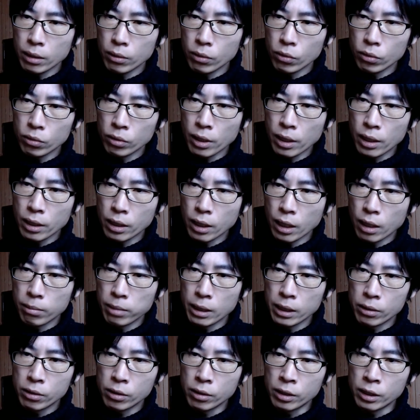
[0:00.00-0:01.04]
の
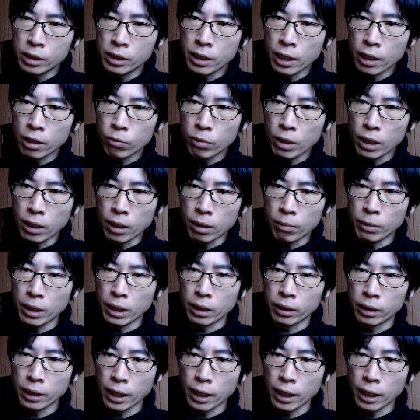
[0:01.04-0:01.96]
データベース自体は、まあ、